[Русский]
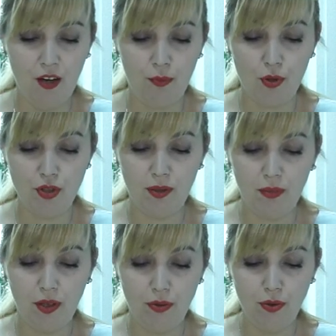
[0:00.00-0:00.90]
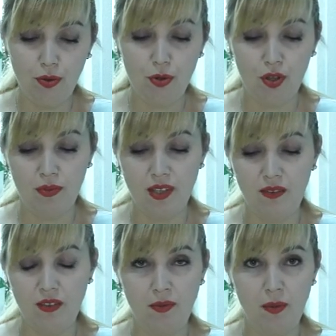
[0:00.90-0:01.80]
В прошлом году к трем
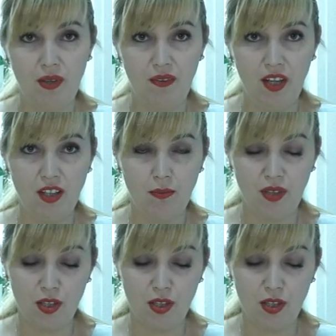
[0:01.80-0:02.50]
основным направлениям